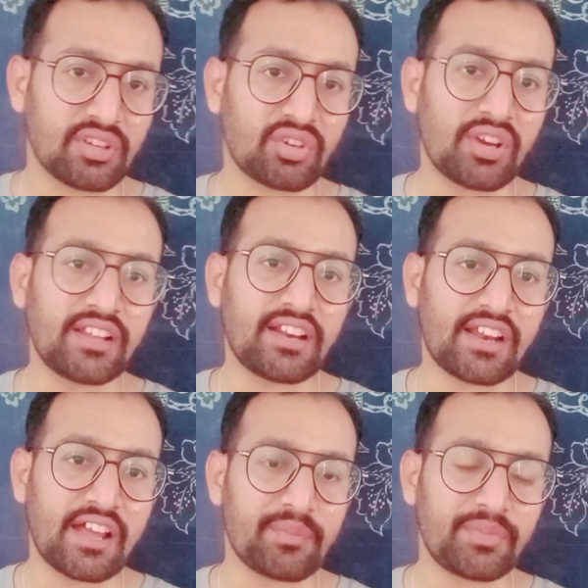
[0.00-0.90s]
रुला
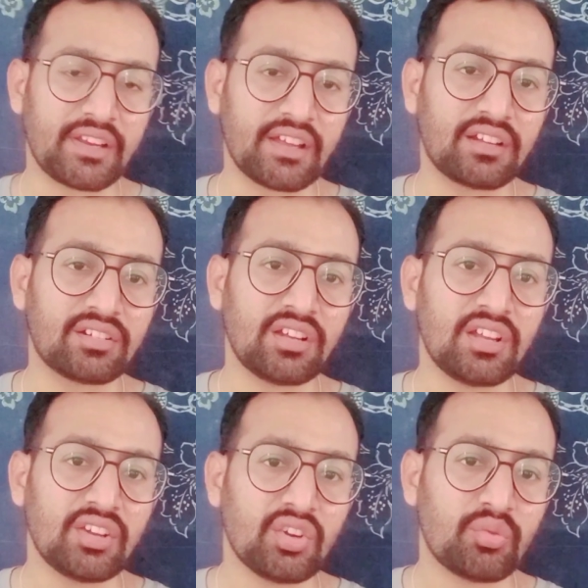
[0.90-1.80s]
डाला आपने यार
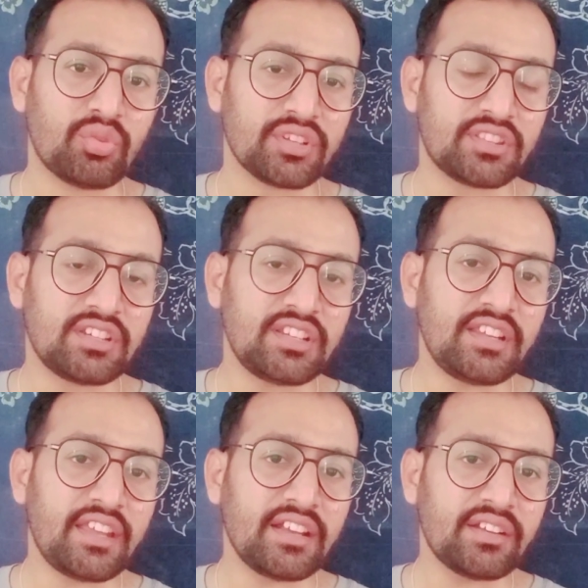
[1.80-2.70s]
वो इतनी
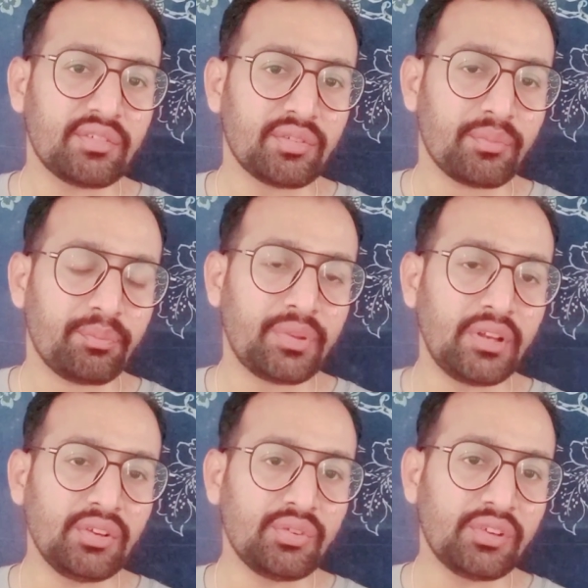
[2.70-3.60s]
एक
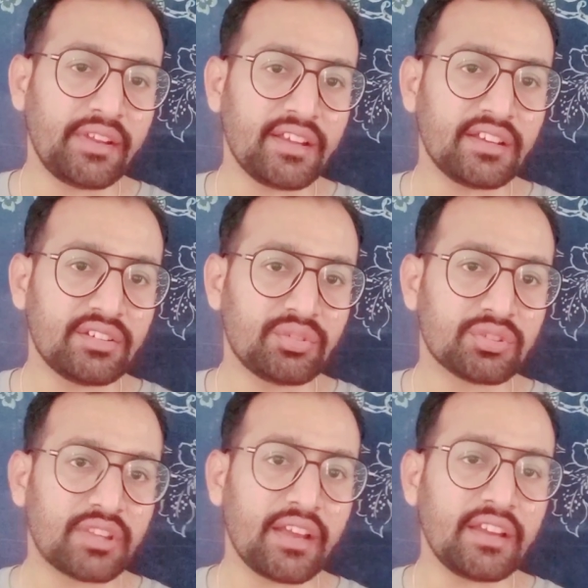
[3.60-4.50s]
बिल्कुल एक
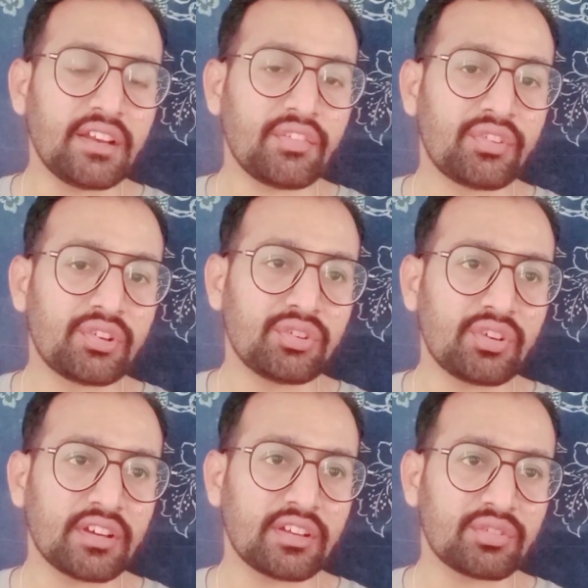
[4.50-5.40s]
होता है ना फ्लो
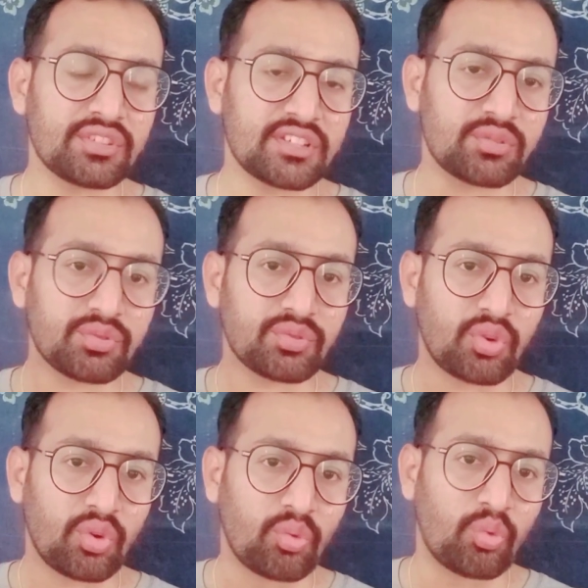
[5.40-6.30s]
अगर जब
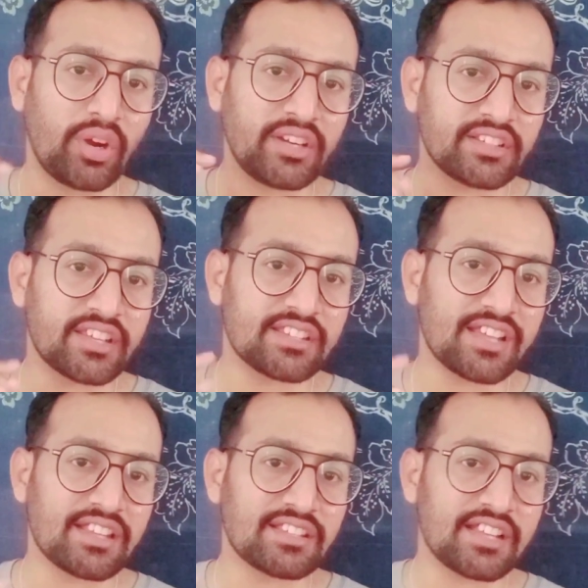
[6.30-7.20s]
वर्ड्स के
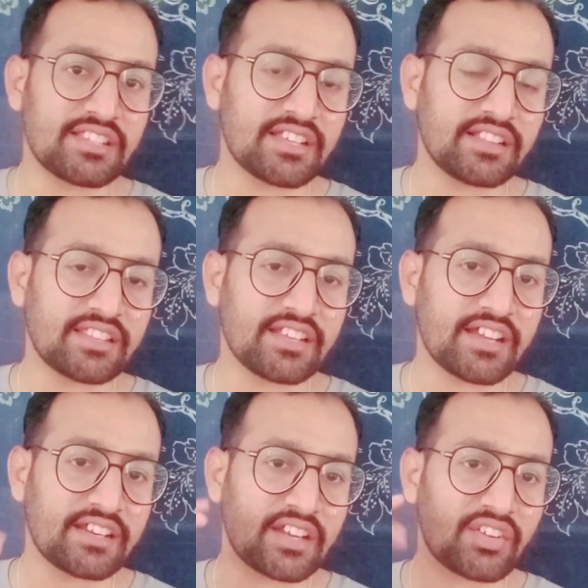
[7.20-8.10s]
साथ साथ चलते
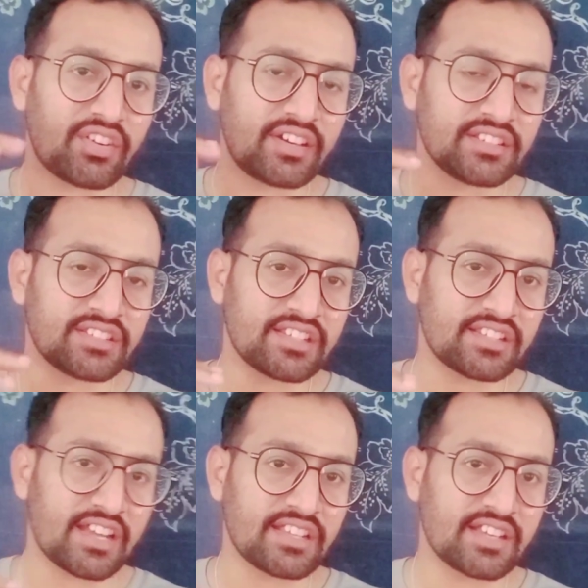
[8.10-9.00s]
जाना वर्ड्स के
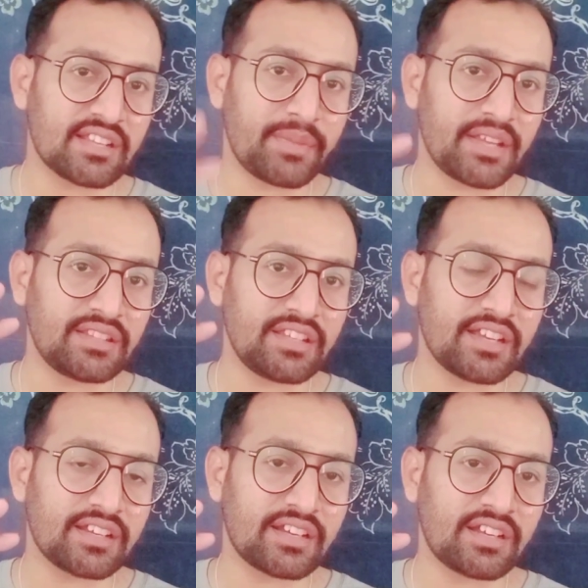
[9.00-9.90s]
साथ साथ बहते
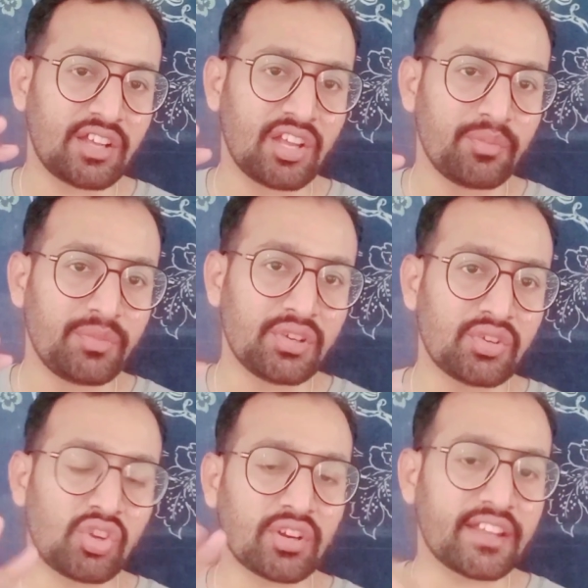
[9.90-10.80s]
जाना
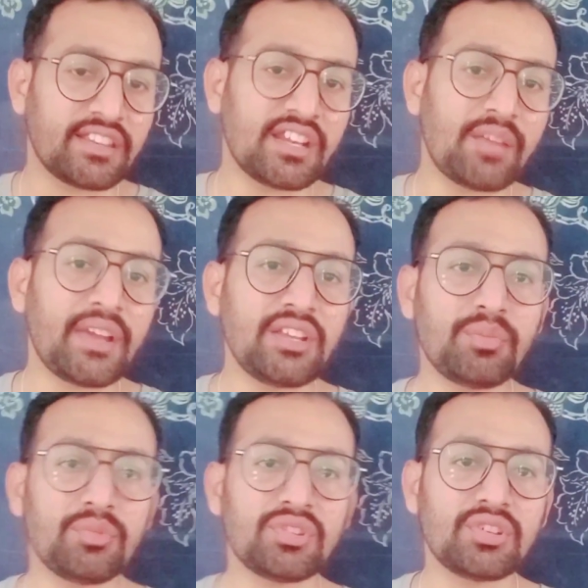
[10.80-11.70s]
बिल्कुल और कहती है ना भाई
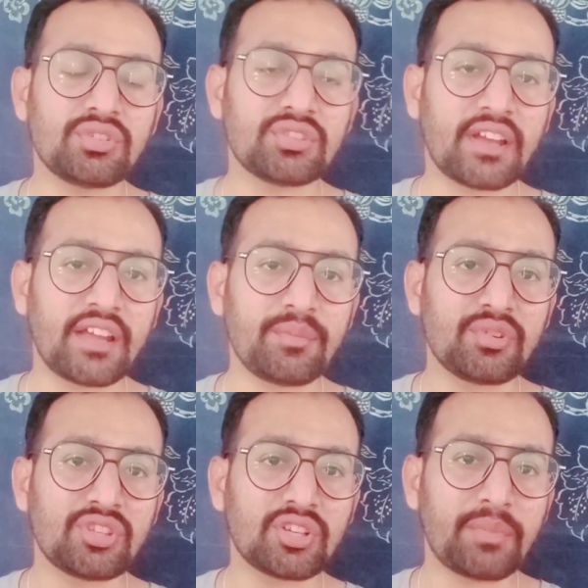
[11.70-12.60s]
जो म्यूज़िक होता है
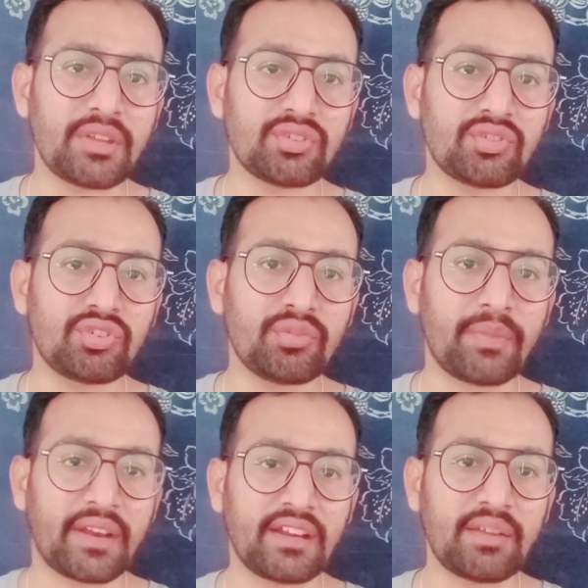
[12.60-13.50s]
म्यूज़िक में जो
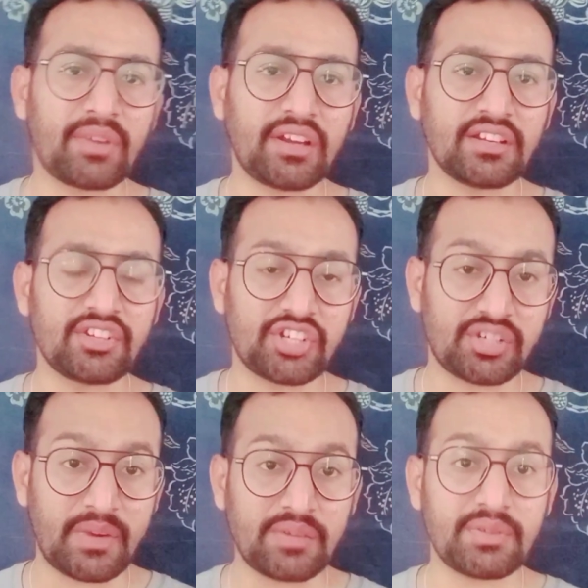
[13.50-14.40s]
ब्रेन है ब्रेन की
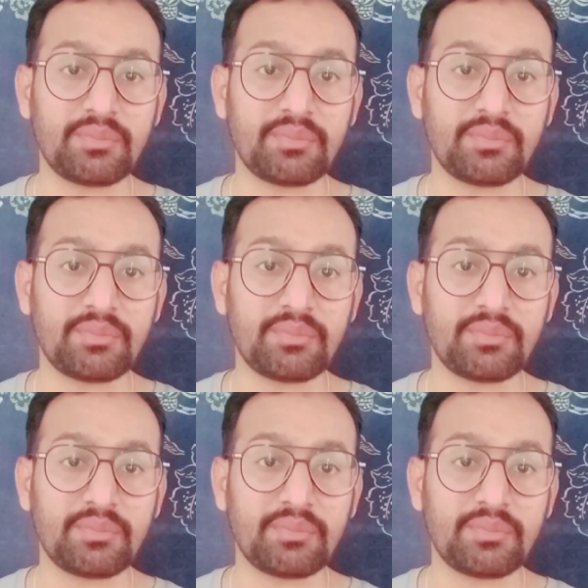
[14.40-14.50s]
ट्रीटमेंट भी